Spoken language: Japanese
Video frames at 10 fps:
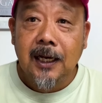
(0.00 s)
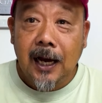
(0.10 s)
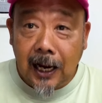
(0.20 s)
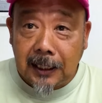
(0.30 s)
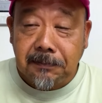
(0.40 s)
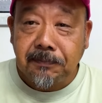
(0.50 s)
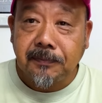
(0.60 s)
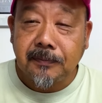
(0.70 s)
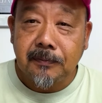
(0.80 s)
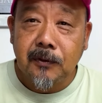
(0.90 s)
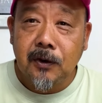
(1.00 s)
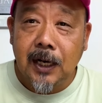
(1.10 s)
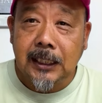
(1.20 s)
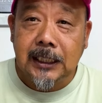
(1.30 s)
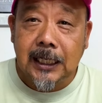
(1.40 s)
はい。も
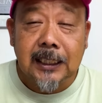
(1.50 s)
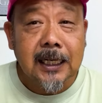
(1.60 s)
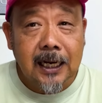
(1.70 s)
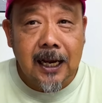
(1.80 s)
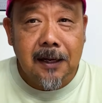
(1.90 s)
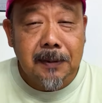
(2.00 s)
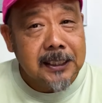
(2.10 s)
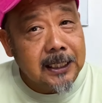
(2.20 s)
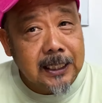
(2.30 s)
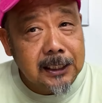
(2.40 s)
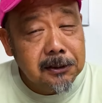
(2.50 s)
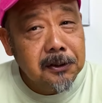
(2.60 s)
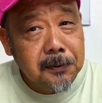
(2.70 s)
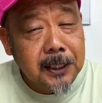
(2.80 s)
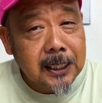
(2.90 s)
うアジなんてね、今更言う
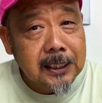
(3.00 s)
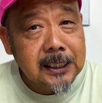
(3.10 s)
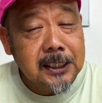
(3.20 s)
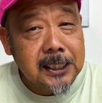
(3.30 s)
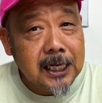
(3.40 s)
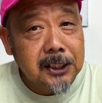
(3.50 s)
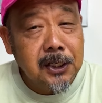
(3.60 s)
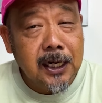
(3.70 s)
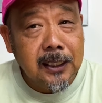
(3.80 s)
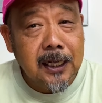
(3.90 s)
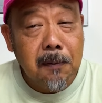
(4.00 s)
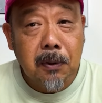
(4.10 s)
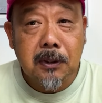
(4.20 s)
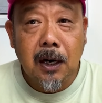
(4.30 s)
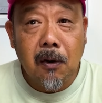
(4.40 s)
のもなんですけど、最初やって、
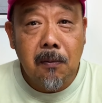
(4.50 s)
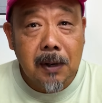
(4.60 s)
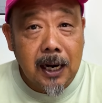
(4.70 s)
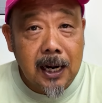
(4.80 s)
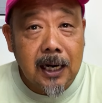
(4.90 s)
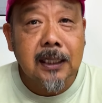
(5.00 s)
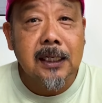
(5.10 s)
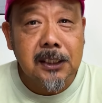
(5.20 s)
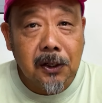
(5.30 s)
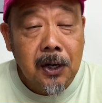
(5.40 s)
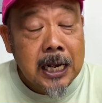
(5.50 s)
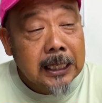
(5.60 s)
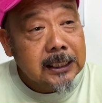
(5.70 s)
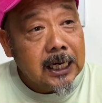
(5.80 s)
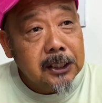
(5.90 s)
僕らほんまに早かったですよ。
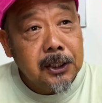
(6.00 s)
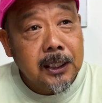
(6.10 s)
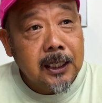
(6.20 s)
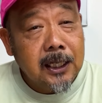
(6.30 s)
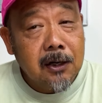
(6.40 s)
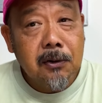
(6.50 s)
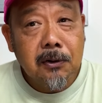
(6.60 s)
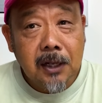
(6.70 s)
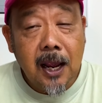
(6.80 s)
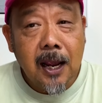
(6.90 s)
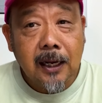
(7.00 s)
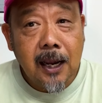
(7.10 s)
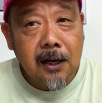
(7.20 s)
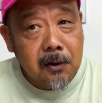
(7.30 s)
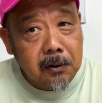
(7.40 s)
最初やってた頃ね、
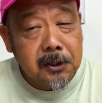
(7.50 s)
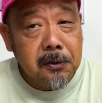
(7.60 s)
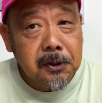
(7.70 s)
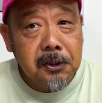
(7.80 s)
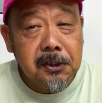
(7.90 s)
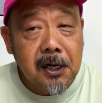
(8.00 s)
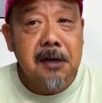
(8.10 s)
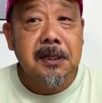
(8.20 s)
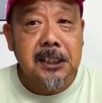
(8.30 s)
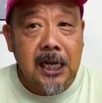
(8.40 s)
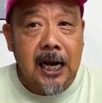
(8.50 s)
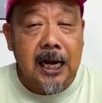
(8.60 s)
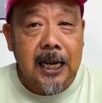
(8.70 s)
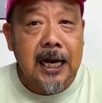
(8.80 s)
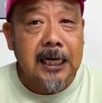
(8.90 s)
結構クソみそに言われました。
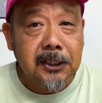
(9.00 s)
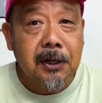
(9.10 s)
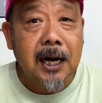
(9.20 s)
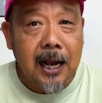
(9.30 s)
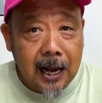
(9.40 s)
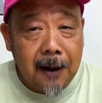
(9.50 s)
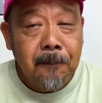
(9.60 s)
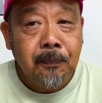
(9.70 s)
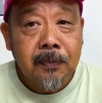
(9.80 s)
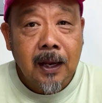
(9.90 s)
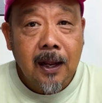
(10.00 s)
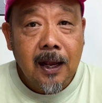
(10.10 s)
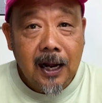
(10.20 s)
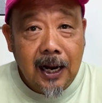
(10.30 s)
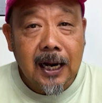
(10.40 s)
偉い人から。
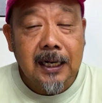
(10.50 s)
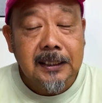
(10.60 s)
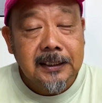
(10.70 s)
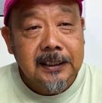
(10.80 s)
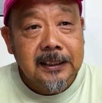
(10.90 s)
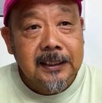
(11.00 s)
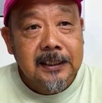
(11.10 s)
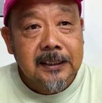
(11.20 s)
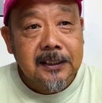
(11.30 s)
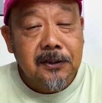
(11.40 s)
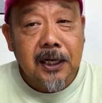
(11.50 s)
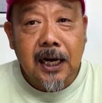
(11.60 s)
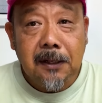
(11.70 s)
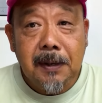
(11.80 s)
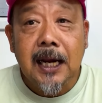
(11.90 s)
はい。それ
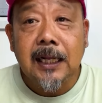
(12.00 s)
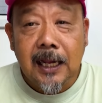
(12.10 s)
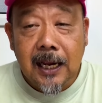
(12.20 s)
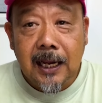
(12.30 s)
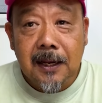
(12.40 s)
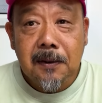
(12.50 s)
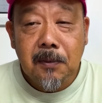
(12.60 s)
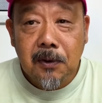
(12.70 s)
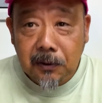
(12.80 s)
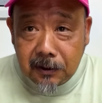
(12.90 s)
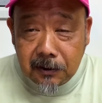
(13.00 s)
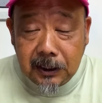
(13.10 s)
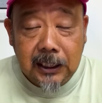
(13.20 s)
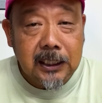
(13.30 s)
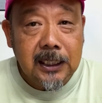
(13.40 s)
が今やね、もう本当
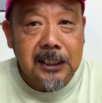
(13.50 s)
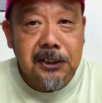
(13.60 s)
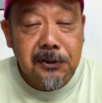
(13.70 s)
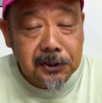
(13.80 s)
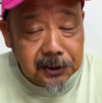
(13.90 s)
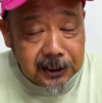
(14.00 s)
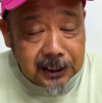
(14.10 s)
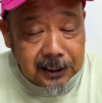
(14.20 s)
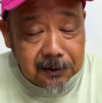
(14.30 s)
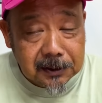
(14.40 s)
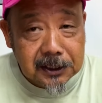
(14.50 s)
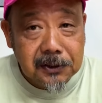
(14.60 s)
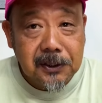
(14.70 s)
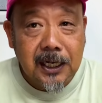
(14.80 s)
に癒しの釣りになってますの